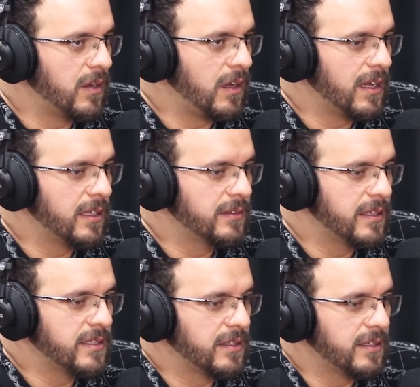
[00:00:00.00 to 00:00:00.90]
Olhando
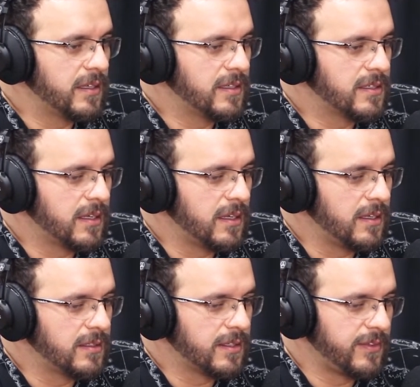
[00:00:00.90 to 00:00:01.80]
esse, esse,
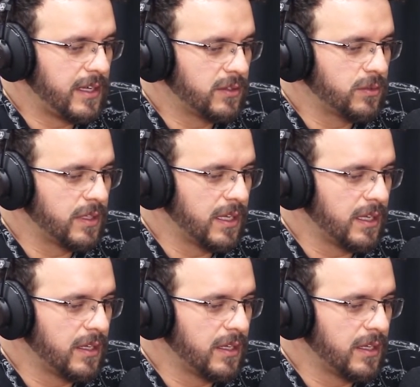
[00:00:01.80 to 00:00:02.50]
esse fator aqui,